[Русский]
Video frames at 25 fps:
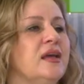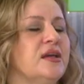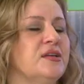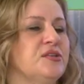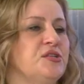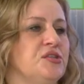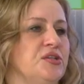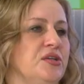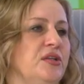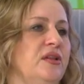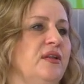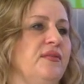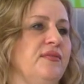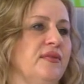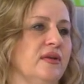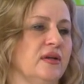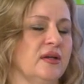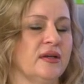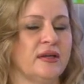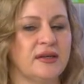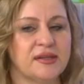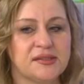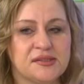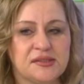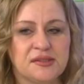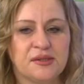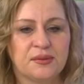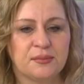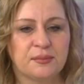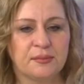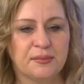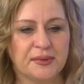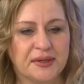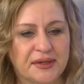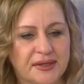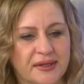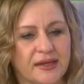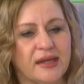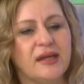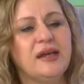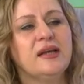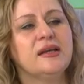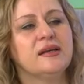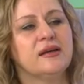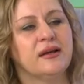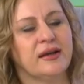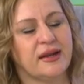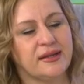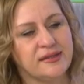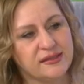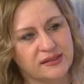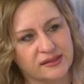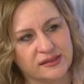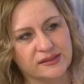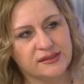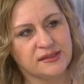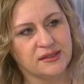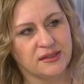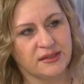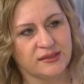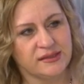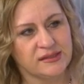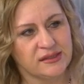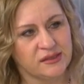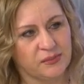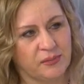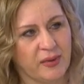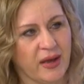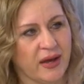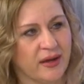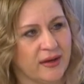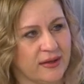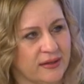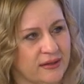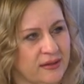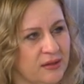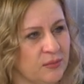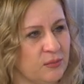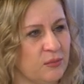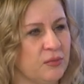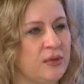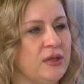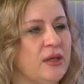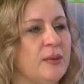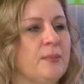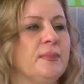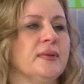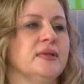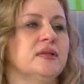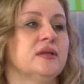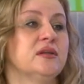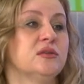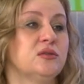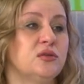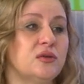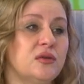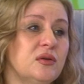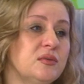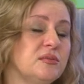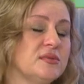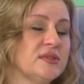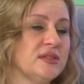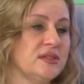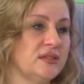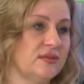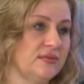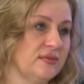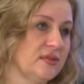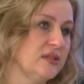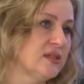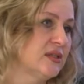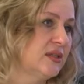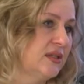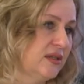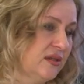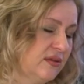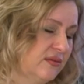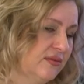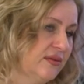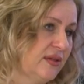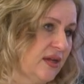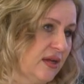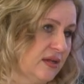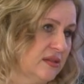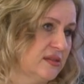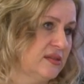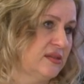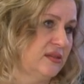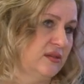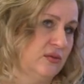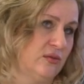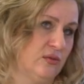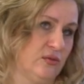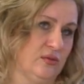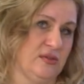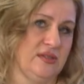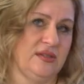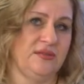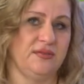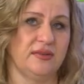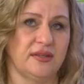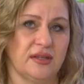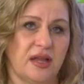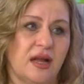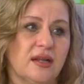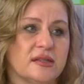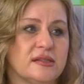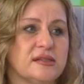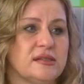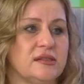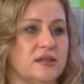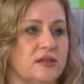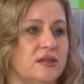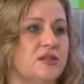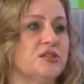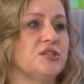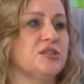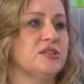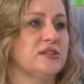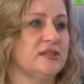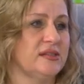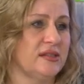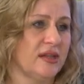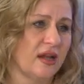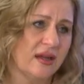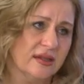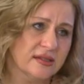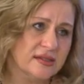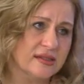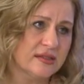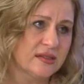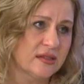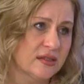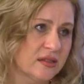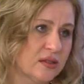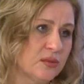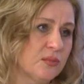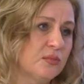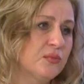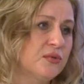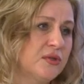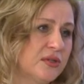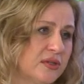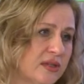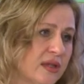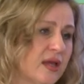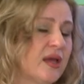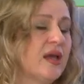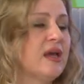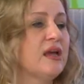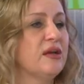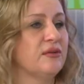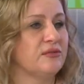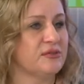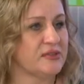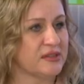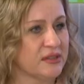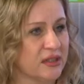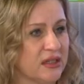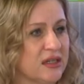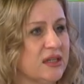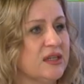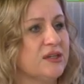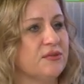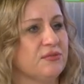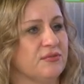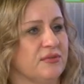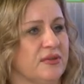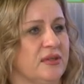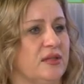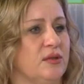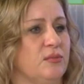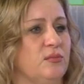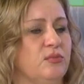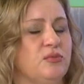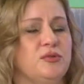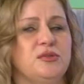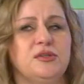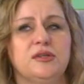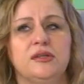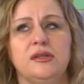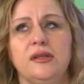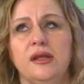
угу. человек. И если мы, родители, себя к этому не подготовим с 9 до 12, то с 12 до 16 это будет взрыв, это будет